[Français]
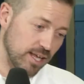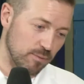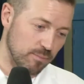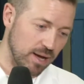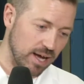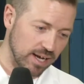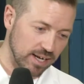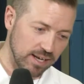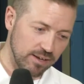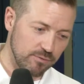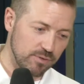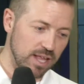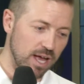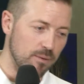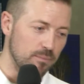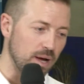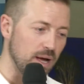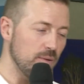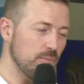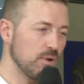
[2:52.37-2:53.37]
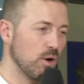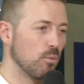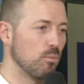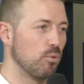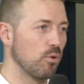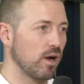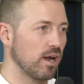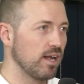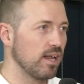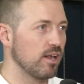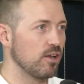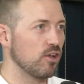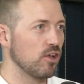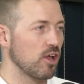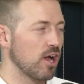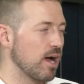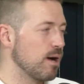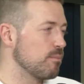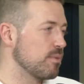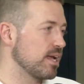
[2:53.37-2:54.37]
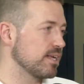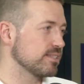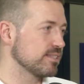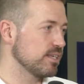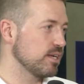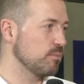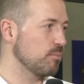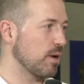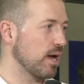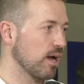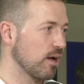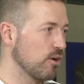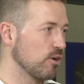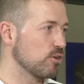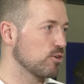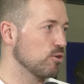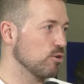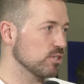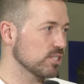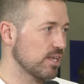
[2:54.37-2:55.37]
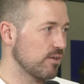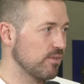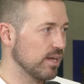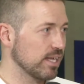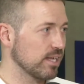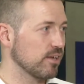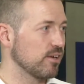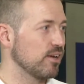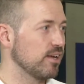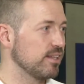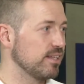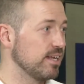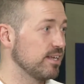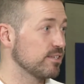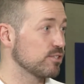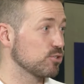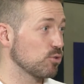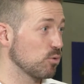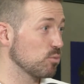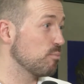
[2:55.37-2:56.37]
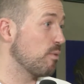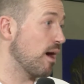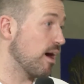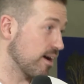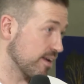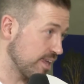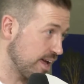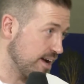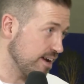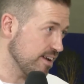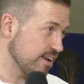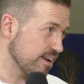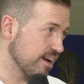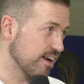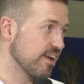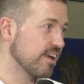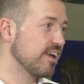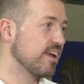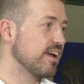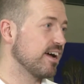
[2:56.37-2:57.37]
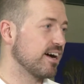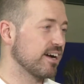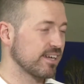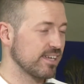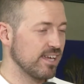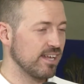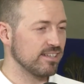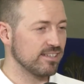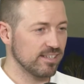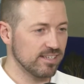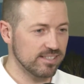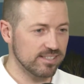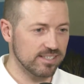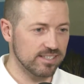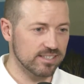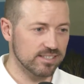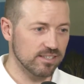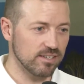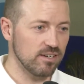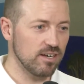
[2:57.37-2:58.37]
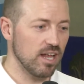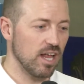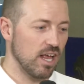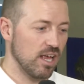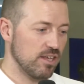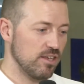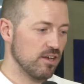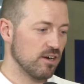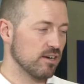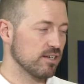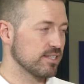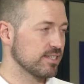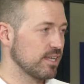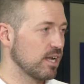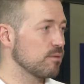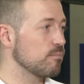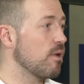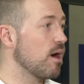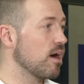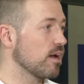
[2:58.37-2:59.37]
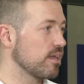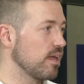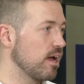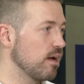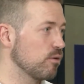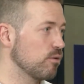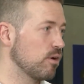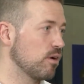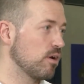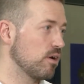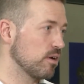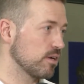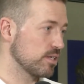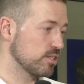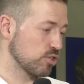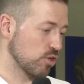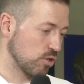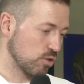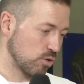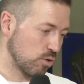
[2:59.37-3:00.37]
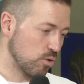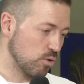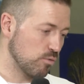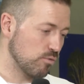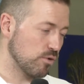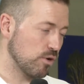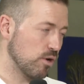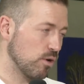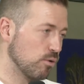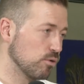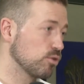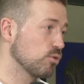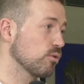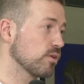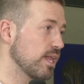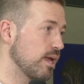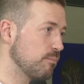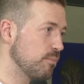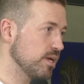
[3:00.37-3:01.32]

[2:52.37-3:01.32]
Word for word: terme anglais, évidemment, mais on pourrait le, remplacer par euh, course avec euh, des sauts de barrières. En réalité, c'est ça. Il y a cinq barrières qui se retrouvent autour de la